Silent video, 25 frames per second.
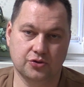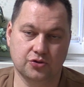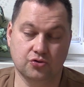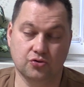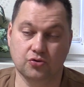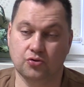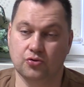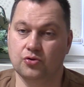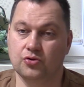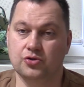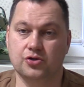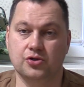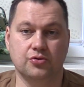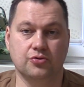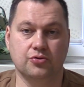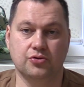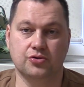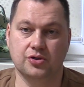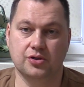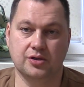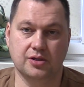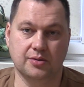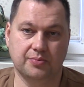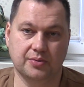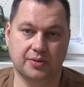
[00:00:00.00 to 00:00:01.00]
что
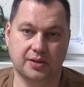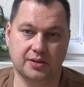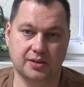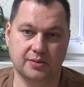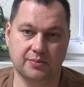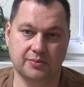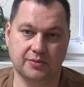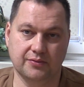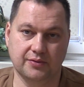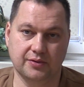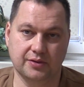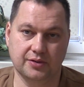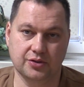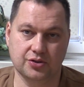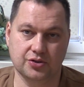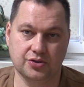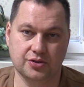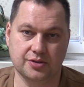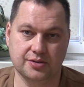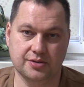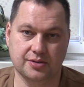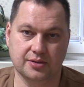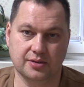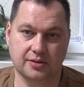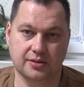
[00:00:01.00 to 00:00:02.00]
очень-очень необходимо в этой
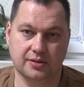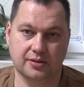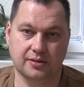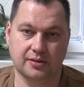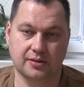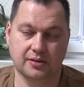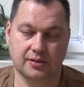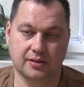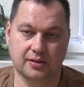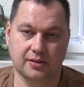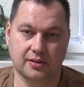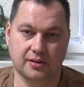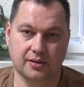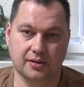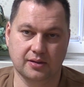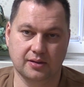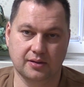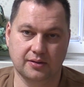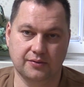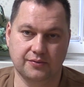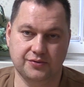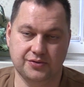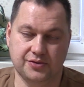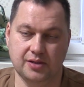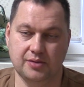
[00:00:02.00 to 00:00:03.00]
жизни.
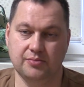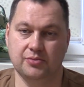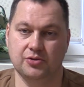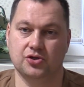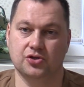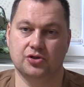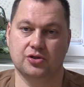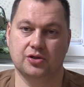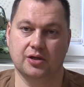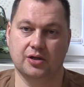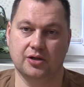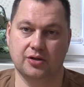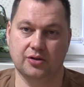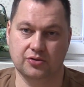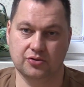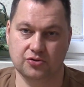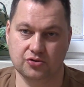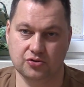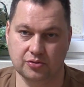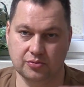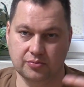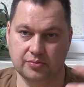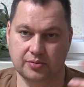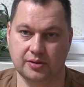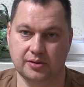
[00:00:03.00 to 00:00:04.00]
Все мечтают,
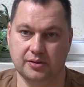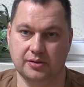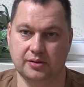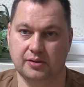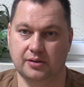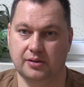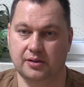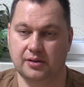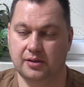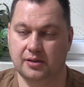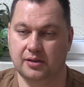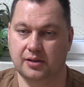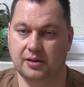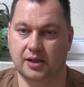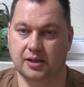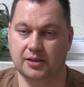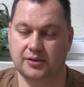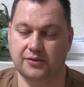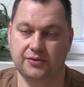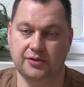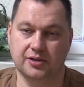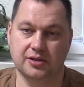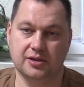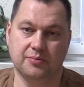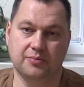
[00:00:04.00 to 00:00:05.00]
чтобы
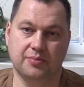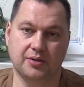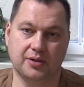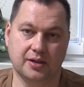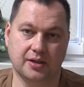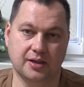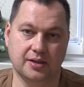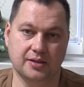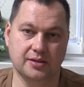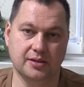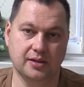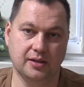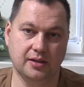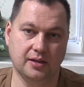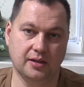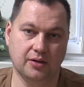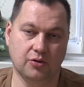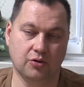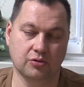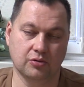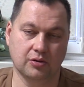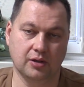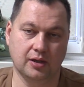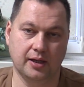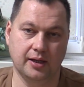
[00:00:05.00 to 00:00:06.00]
ответы приходили
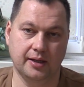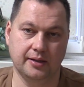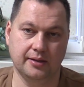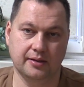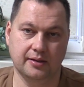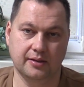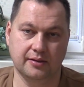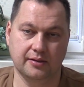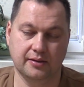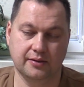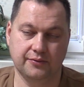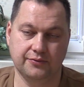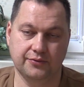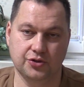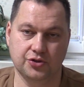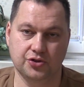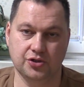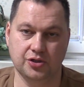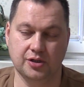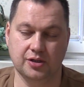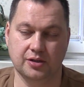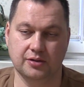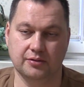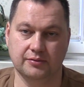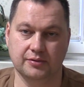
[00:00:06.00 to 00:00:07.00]
онлайн в
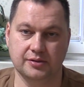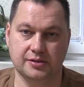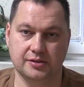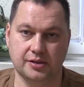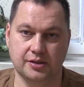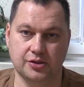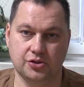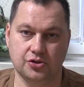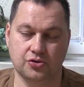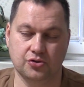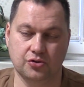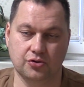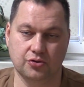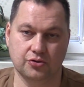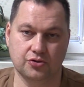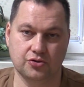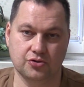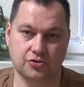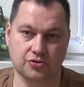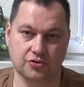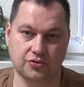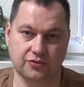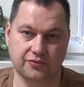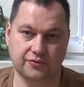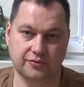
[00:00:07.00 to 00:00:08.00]
течение 24
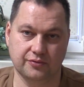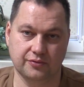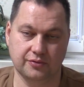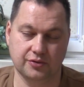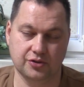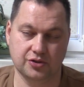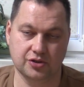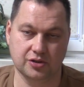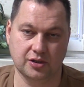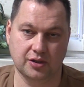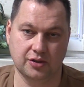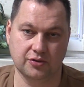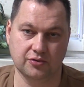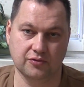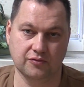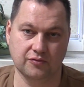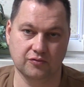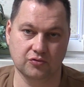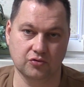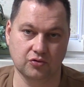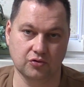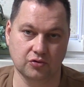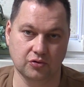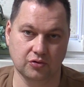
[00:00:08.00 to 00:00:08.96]
часов человеку в